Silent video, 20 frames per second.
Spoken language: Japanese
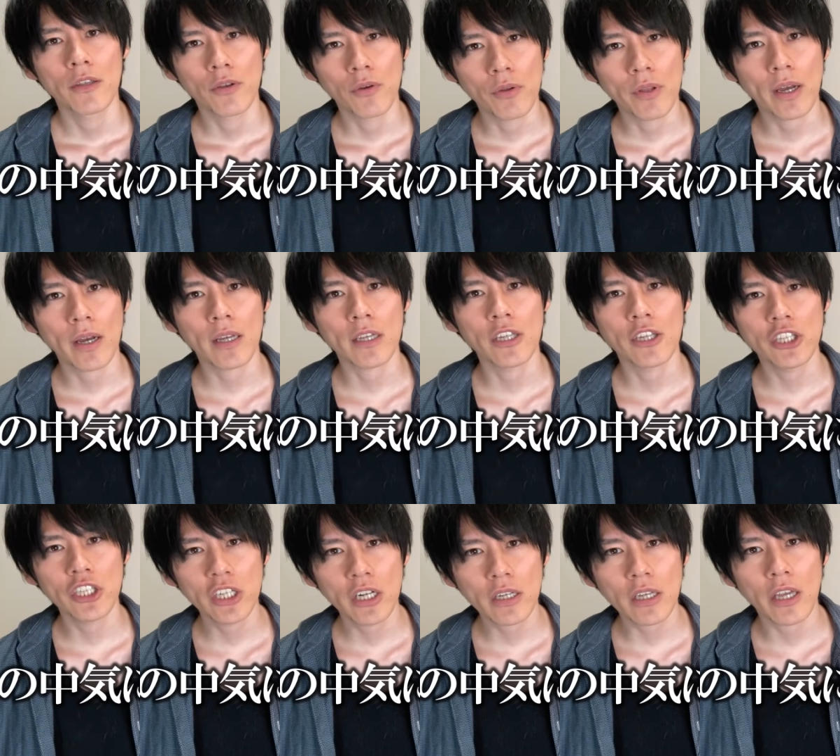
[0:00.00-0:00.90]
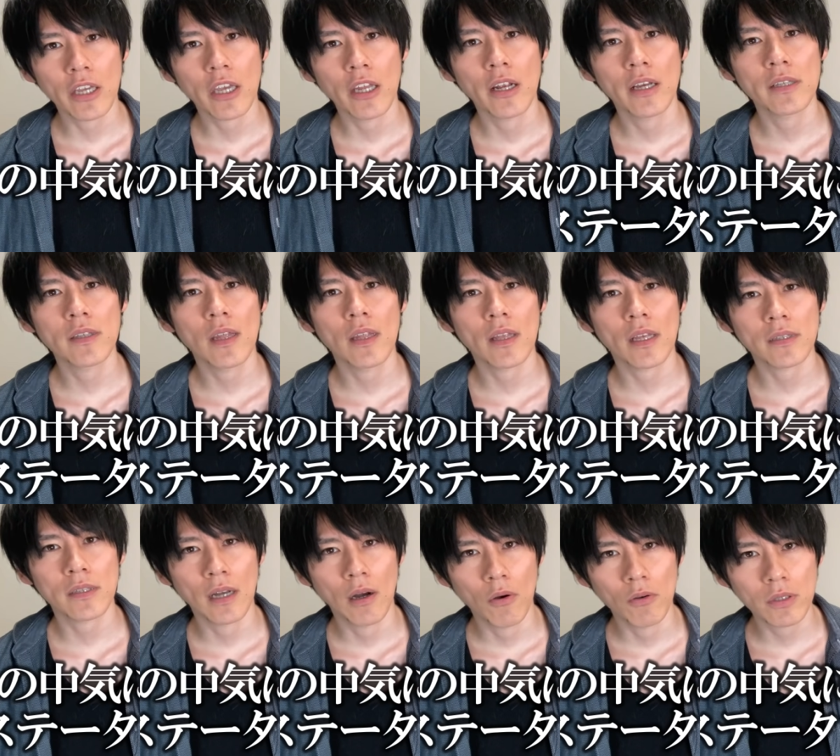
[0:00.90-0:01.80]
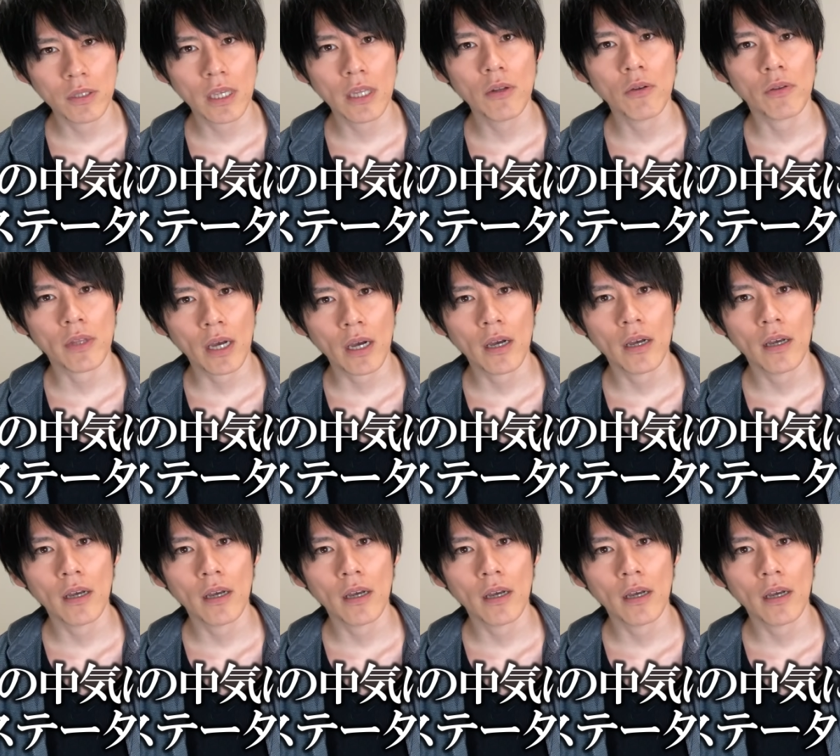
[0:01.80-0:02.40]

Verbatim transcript: 世の中気にしなきゃいけないステータスが多すぎるよな。